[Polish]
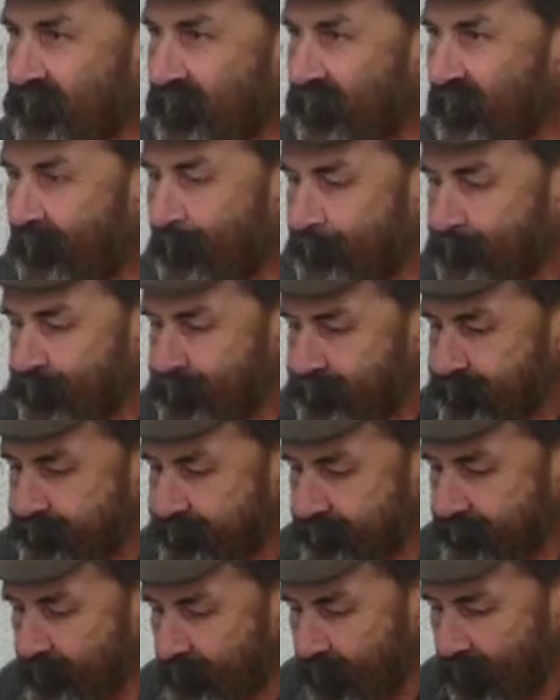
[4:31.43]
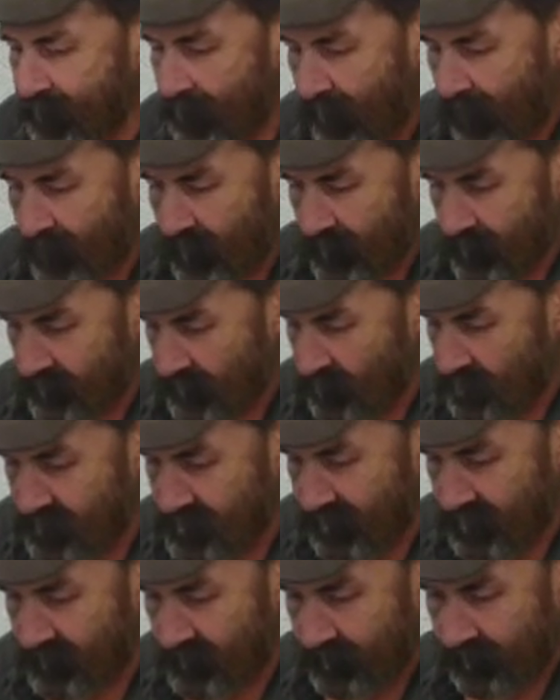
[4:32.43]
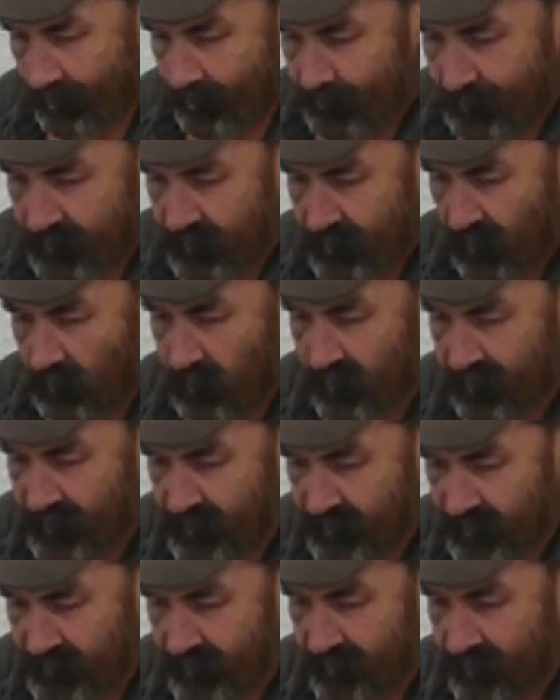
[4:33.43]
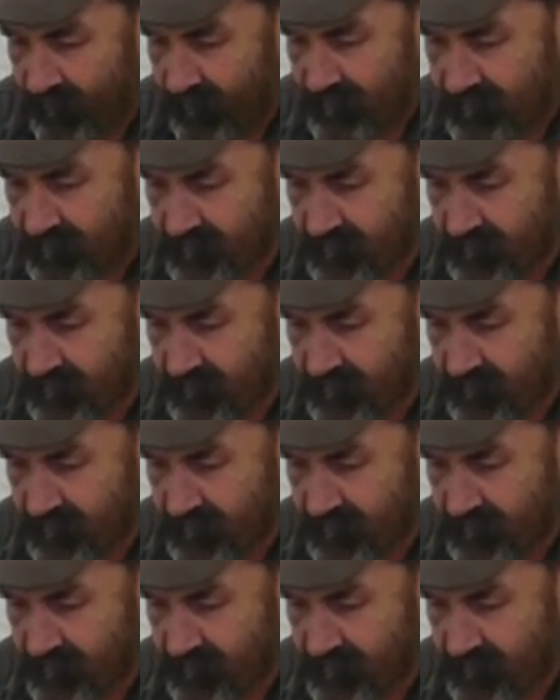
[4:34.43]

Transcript: Dokładnie. No nie wiem jak tam będzie, ale podejrzewam, że też będzie...